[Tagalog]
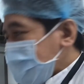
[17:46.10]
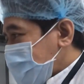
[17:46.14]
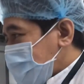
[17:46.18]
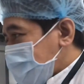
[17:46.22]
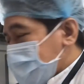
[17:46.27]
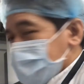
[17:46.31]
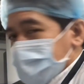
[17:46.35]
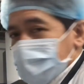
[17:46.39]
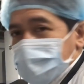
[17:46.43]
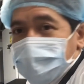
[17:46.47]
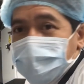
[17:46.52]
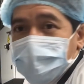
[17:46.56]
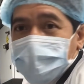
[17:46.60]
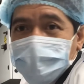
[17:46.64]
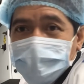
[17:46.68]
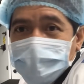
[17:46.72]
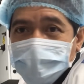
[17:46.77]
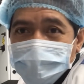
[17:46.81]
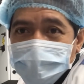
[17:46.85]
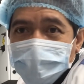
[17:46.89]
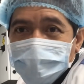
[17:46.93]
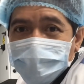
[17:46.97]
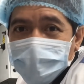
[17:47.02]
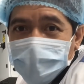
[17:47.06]
uh,
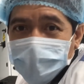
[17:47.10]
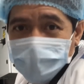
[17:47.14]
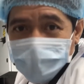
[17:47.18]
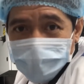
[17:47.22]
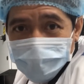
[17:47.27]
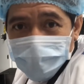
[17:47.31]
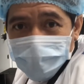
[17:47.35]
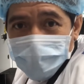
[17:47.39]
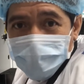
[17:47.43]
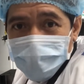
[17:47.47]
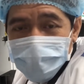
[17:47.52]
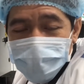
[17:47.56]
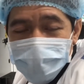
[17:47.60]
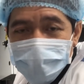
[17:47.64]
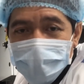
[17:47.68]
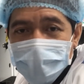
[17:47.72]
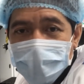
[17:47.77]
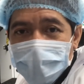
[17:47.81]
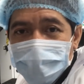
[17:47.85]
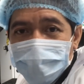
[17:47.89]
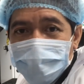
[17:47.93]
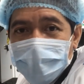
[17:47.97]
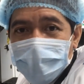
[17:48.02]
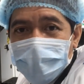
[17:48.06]
ginagawa ko rito
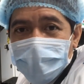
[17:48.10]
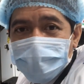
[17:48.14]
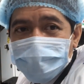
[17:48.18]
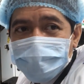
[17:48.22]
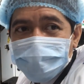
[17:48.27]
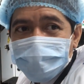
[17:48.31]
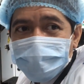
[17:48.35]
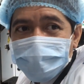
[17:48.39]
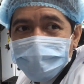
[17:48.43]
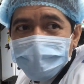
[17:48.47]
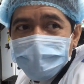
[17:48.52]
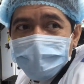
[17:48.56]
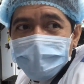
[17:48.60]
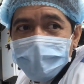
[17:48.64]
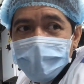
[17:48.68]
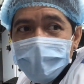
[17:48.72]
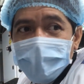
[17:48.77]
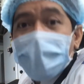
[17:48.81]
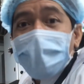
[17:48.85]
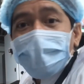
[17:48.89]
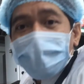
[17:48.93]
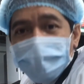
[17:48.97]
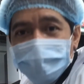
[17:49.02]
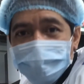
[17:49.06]
habang
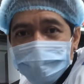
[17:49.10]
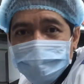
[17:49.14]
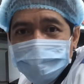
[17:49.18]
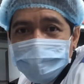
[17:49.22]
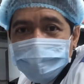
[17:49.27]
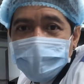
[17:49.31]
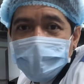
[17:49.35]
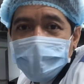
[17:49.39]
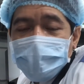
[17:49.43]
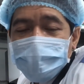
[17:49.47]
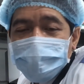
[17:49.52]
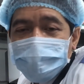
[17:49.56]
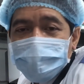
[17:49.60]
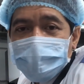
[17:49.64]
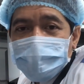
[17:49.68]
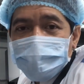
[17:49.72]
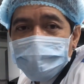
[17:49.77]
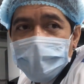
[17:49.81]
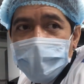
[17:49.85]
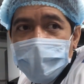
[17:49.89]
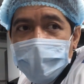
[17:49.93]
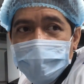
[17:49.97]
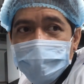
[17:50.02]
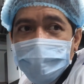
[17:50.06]
andito ko sa
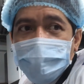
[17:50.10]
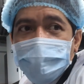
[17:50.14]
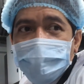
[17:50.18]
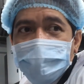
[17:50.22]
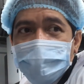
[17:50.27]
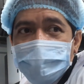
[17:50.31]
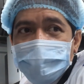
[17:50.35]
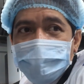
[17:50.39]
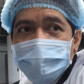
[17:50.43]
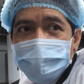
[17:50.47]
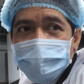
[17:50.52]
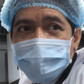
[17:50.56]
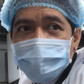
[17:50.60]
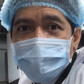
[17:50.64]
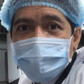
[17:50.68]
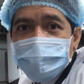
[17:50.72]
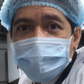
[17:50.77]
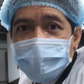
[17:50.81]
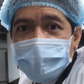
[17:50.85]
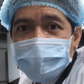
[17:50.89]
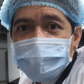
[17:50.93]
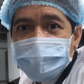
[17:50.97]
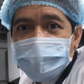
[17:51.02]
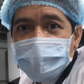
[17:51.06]
trabaho or
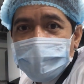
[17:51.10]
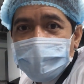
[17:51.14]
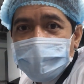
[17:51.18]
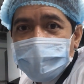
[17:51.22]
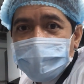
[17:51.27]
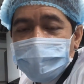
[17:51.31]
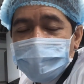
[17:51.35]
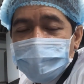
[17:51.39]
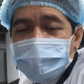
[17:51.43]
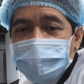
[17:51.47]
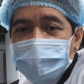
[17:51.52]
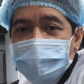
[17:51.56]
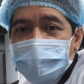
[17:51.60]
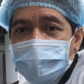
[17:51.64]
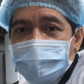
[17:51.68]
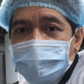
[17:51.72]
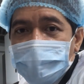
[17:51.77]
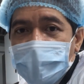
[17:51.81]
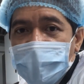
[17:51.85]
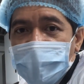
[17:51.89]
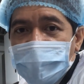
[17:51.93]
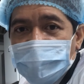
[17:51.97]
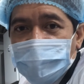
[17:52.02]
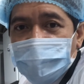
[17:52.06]
oras ng
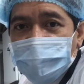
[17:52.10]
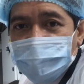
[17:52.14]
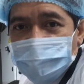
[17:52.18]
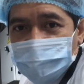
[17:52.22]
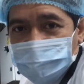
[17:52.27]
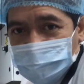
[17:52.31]
trabaho ko.